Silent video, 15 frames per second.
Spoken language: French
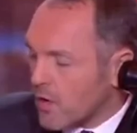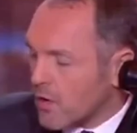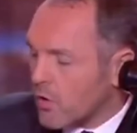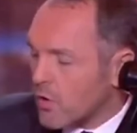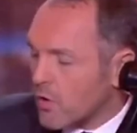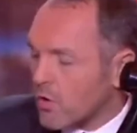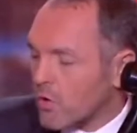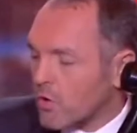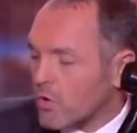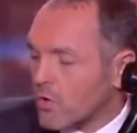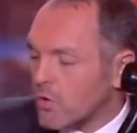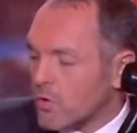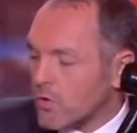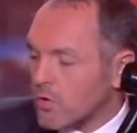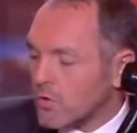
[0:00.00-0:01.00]

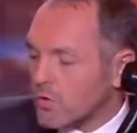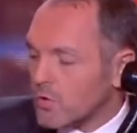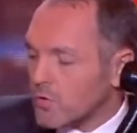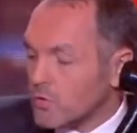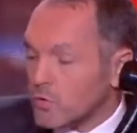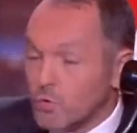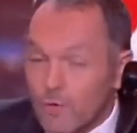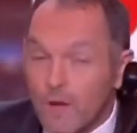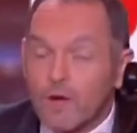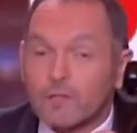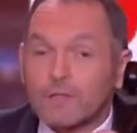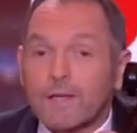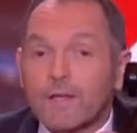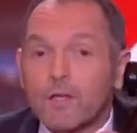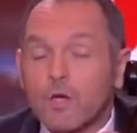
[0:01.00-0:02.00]
le nouvel
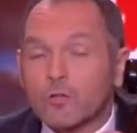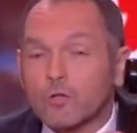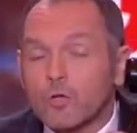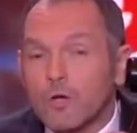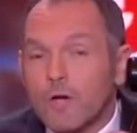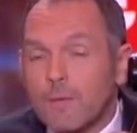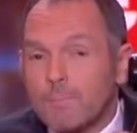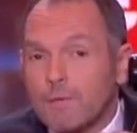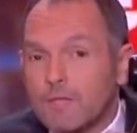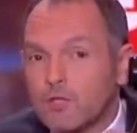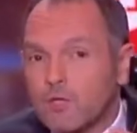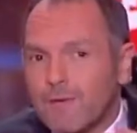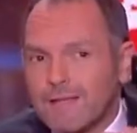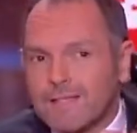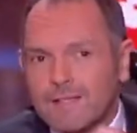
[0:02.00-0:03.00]
entraîneur de l'Olympique
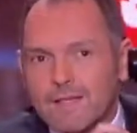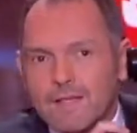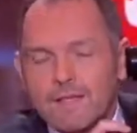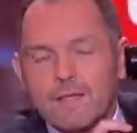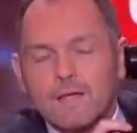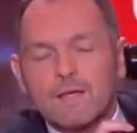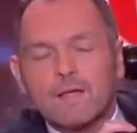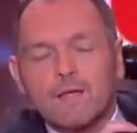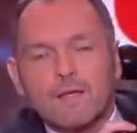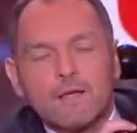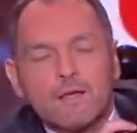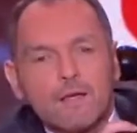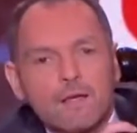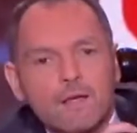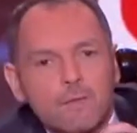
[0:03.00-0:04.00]
de Marseille
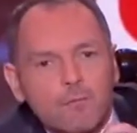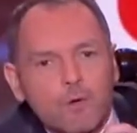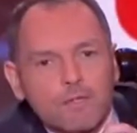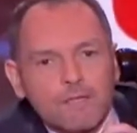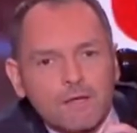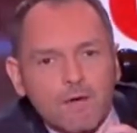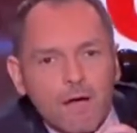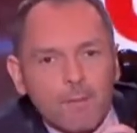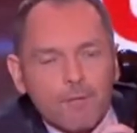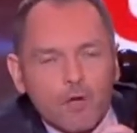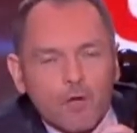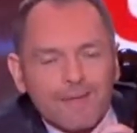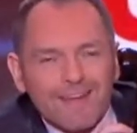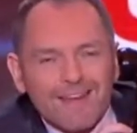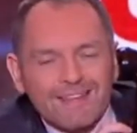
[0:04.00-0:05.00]
pour savoir un peu
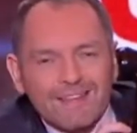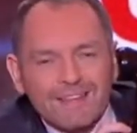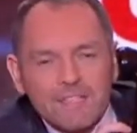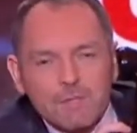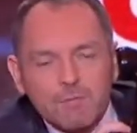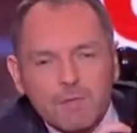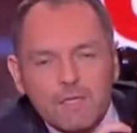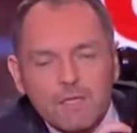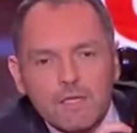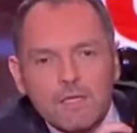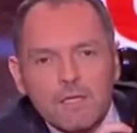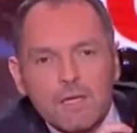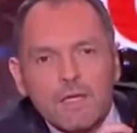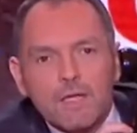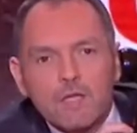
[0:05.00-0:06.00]
dans quel état d'esprit
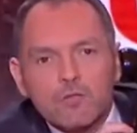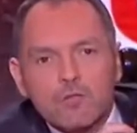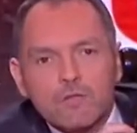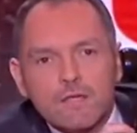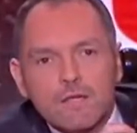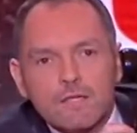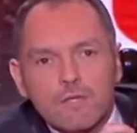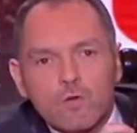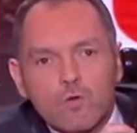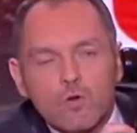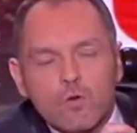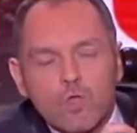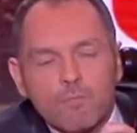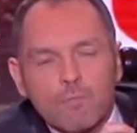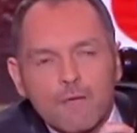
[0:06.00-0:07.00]
il est, José Anigo, au
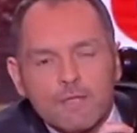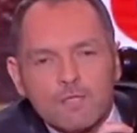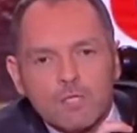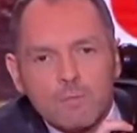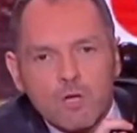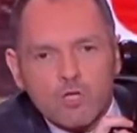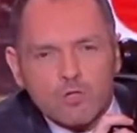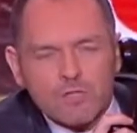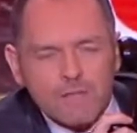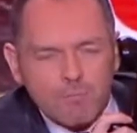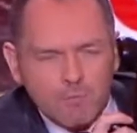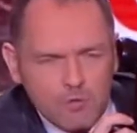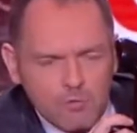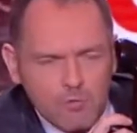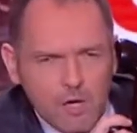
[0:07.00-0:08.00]
lendemain de ce match. José,
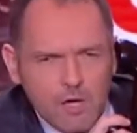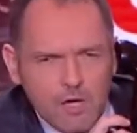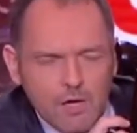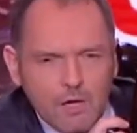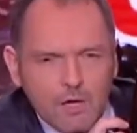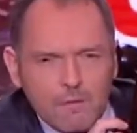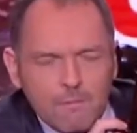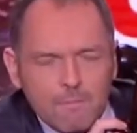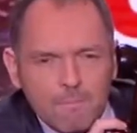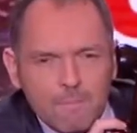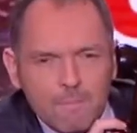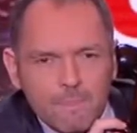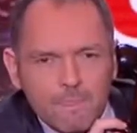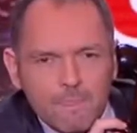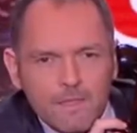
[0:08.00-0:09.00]
bonsoir. Oui,